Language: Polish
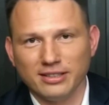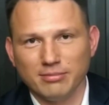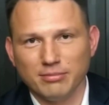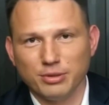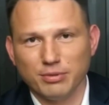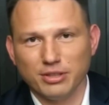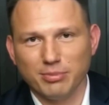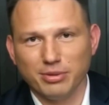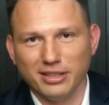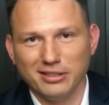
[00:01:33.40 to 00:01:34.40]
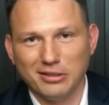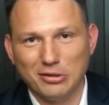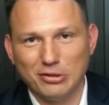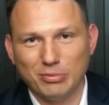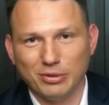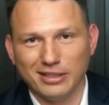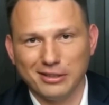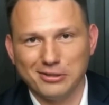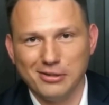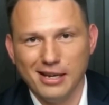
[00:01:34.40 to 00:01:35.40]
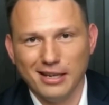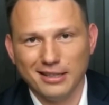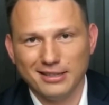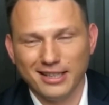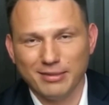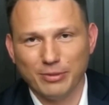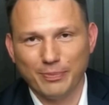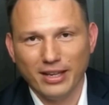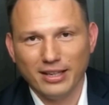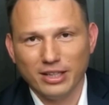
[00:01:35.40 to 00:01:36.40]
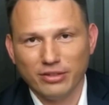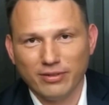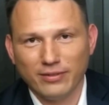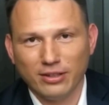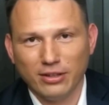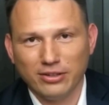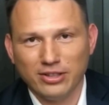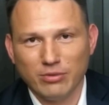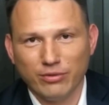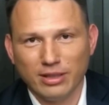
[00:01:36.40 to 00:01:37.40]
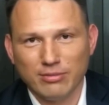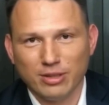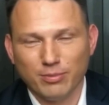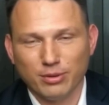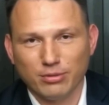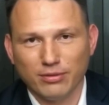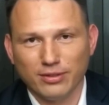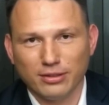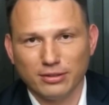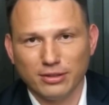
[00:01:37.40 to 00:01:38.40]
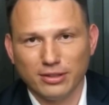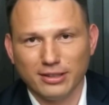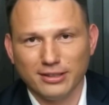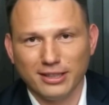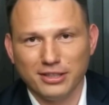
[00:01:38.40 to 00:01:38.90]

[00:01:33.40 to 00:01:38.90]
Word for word: Bo rozdmuchają ją do rangi, jak to ciągle robią. Nie wolno brać w tym udziału.